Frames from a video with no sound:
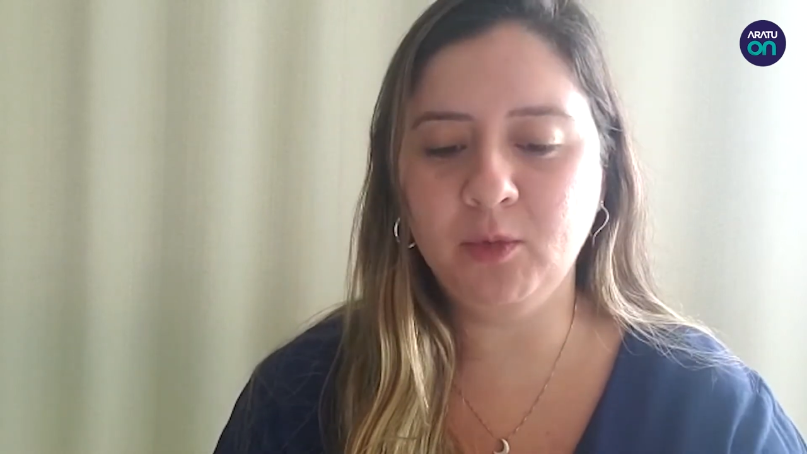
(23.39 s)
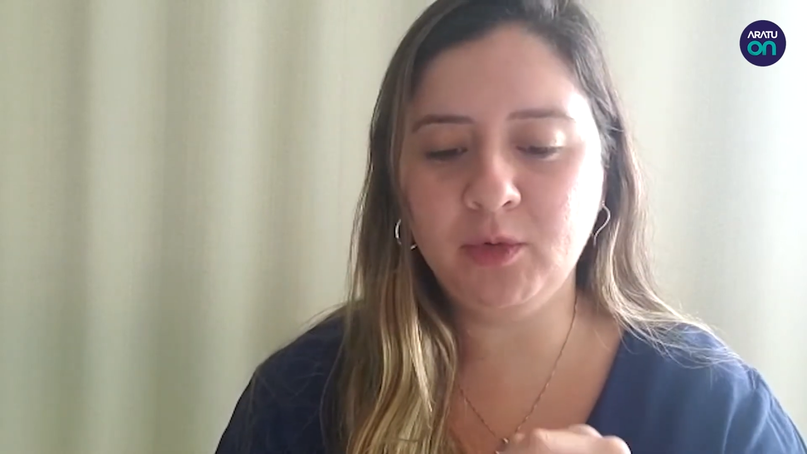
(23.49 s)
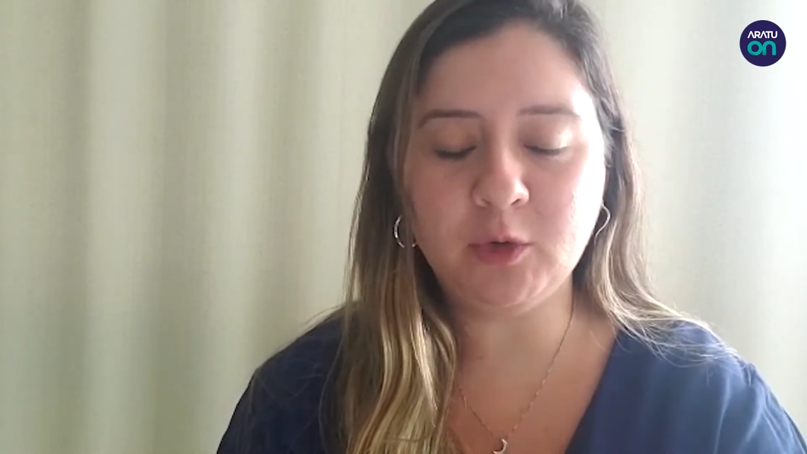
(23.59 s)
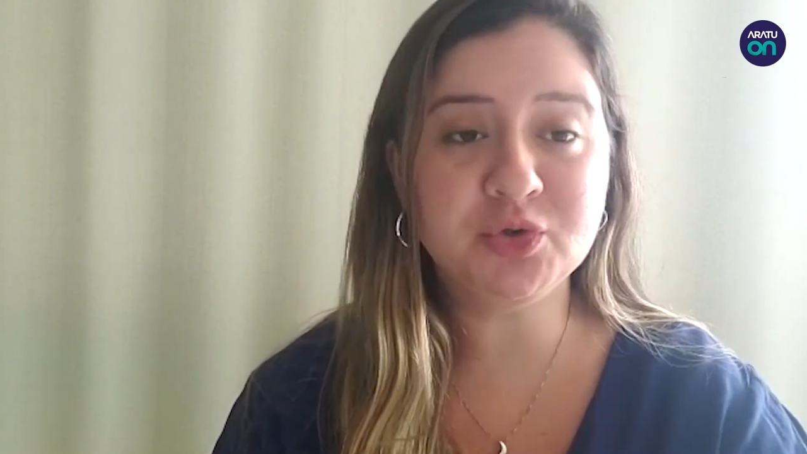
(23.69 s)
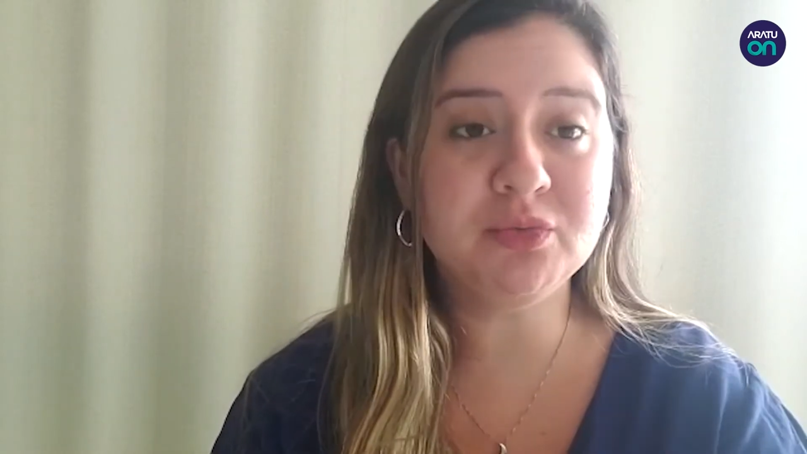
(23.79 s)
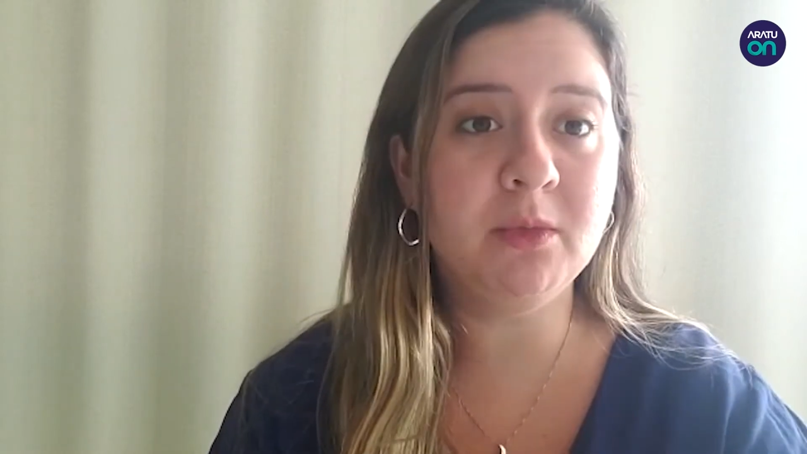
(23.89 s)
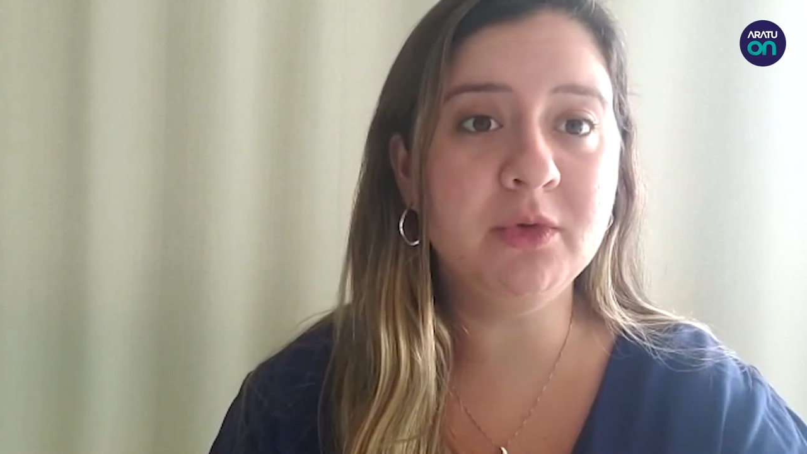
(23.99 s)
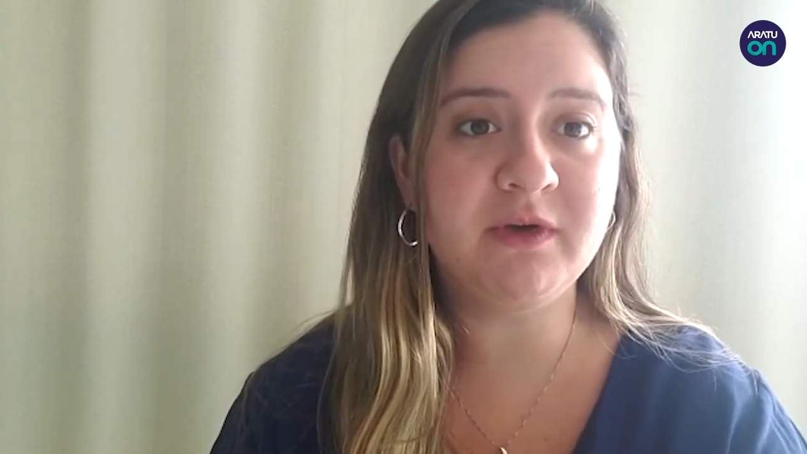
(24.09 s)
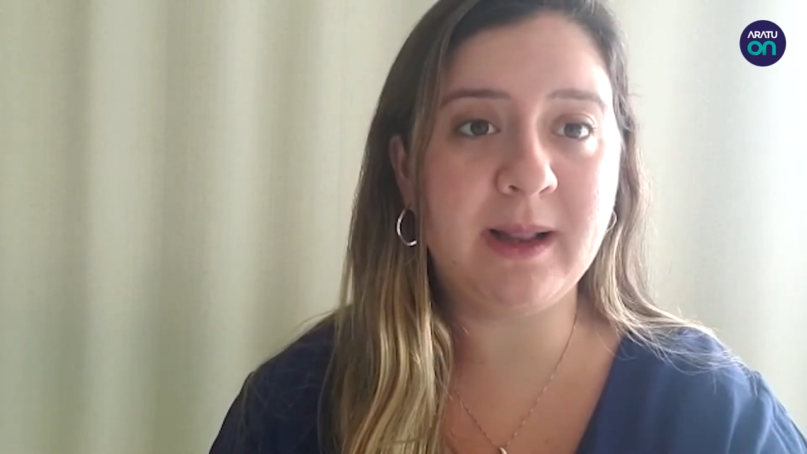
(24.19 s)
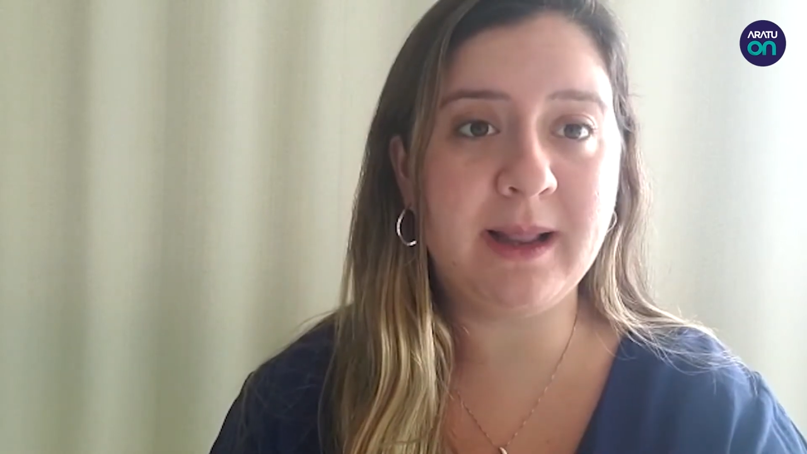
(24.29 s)
O que eu costumo
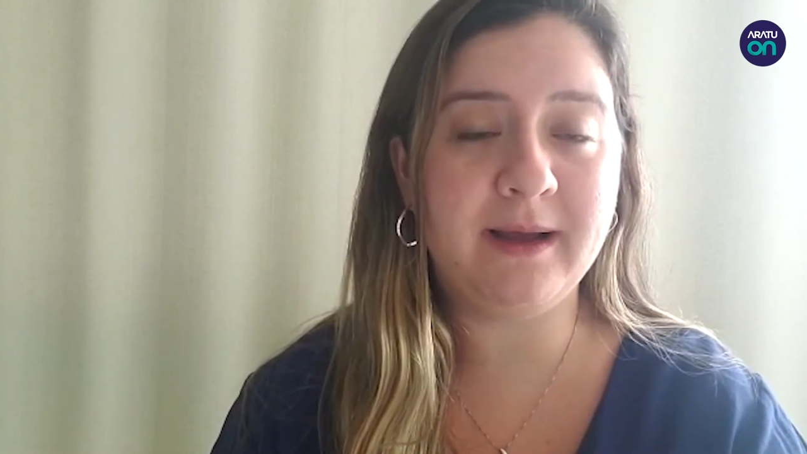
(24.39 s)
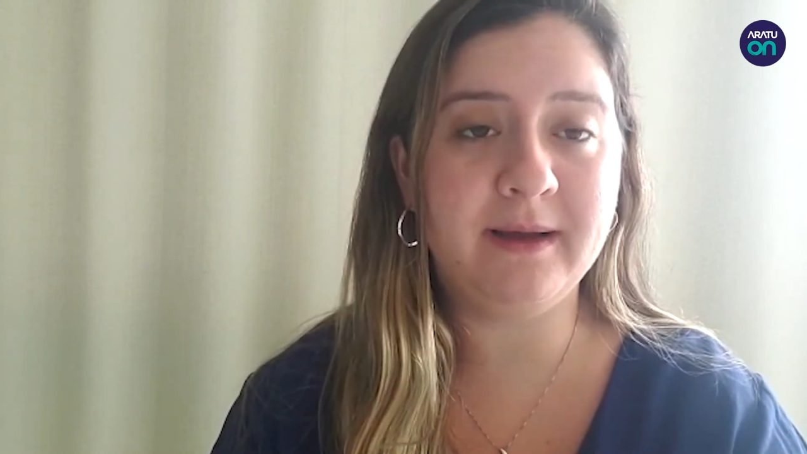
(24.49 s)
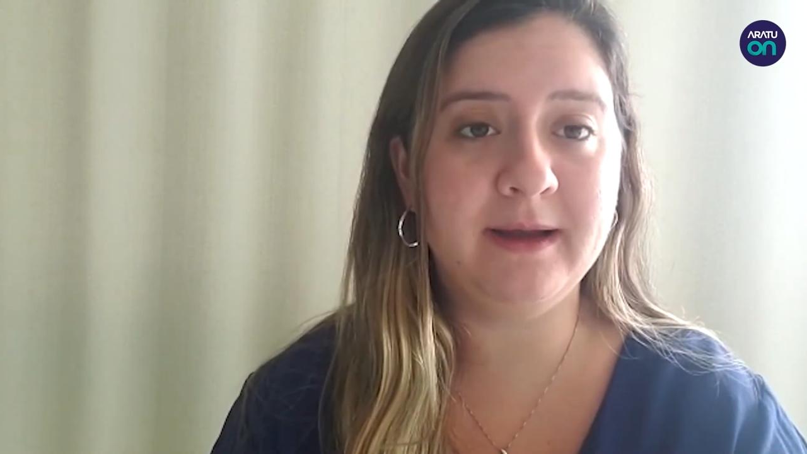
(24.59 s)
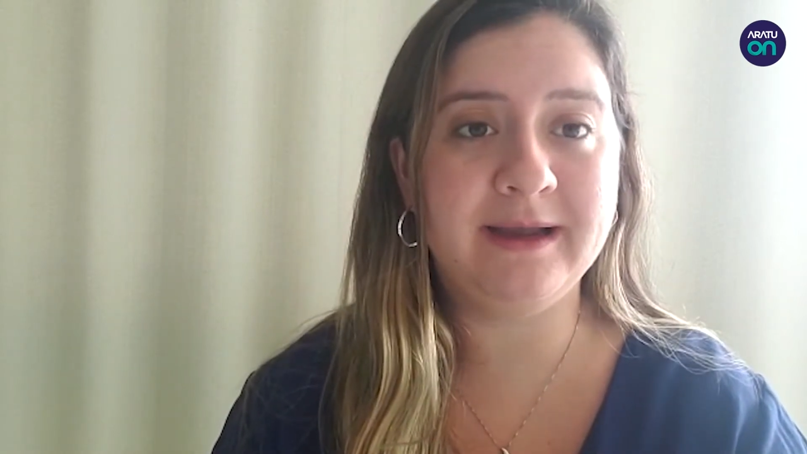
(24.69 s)
muito falar